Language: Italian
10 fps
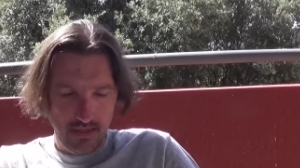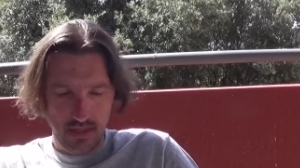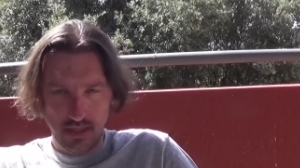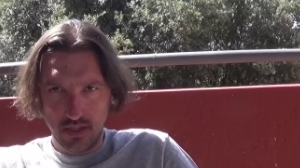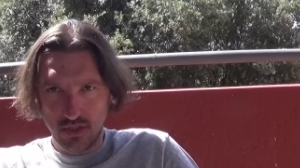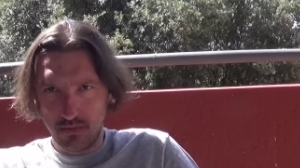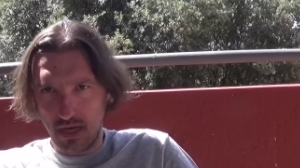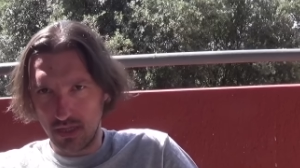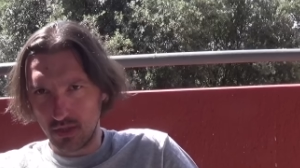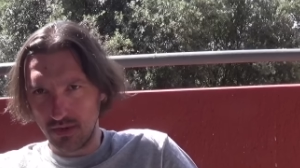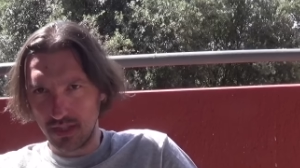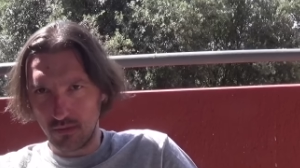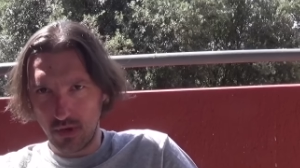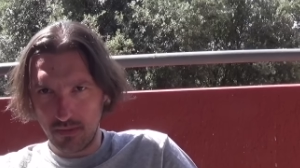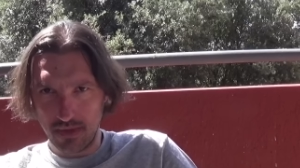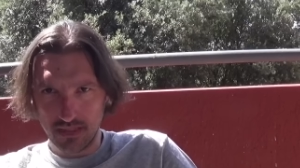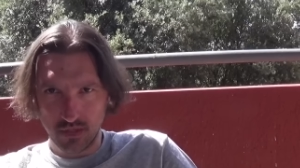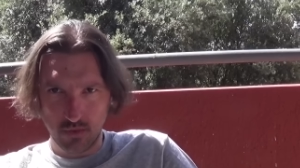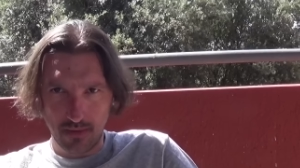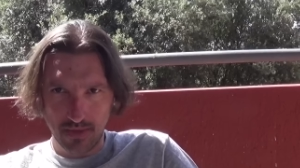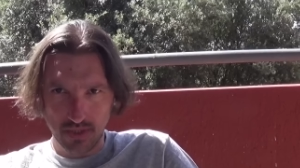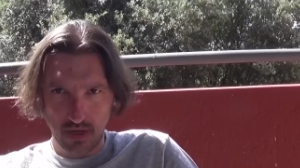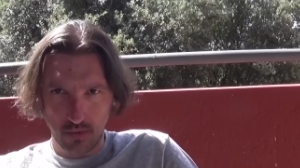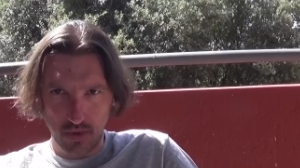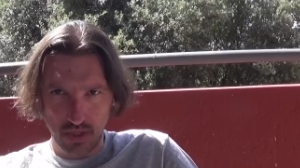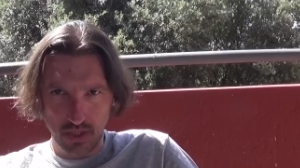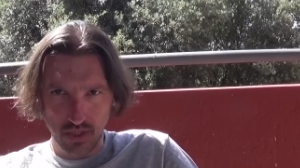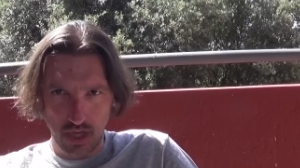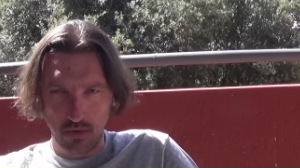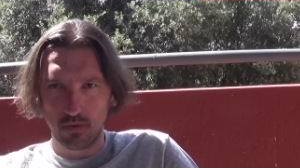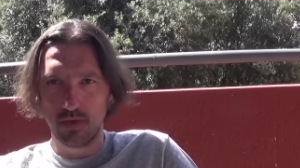le 10.000 le trovi tranquillamente su Amazon a 15 euro,